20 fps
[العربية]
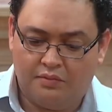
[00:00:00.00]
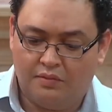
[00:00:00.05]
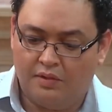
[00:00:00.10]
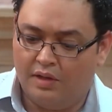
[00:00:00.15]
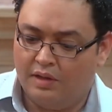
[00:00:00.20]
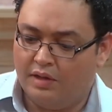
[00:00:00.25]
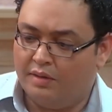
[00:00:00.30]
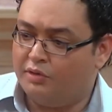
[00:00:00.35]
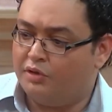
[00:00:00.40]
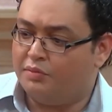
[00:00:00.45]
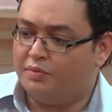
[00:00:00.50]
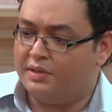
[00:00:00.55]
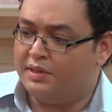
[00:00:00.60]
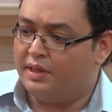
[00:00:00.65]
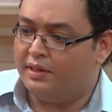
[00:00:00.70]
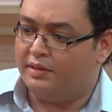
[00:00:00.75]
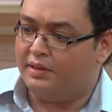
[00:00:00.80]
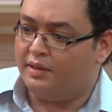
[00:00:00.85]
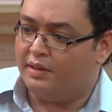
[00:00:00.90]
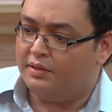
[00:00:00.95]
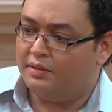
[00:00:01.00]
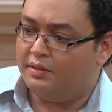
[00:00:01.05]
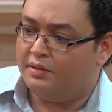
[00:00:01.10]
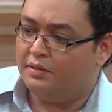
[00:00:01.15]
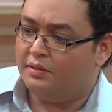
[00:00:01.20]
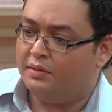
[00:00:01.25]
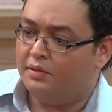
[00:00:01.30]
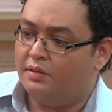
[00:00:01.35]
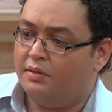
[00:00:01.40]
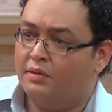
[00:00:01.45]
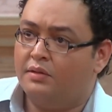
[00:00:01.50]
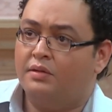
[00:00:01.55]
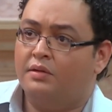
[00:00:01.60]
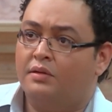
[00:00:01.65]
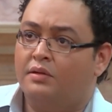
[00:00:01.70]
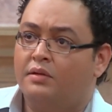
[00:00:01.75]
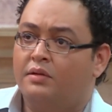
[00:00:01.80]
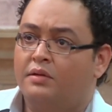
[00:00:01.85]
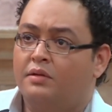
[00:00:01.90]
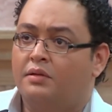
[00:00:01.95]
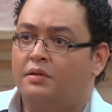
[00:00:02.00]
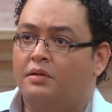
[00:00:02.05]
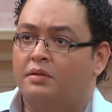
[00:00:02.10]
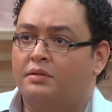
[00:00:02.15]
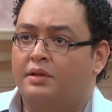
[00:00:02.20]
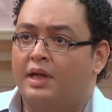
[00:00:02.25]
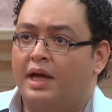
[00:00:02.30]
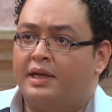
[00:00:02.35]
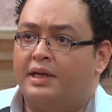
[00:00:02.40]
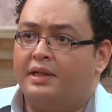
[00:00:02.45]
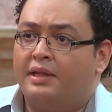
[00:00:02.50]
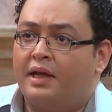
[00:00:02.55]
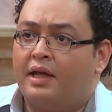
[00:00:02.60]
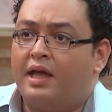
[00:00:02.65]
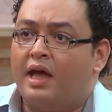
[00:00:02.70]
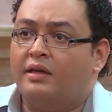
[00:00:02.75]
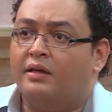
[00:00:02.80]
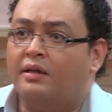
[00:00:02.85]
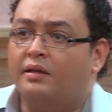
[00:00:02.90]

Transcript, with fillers: انا مش مصدق ده اكيد اتجنن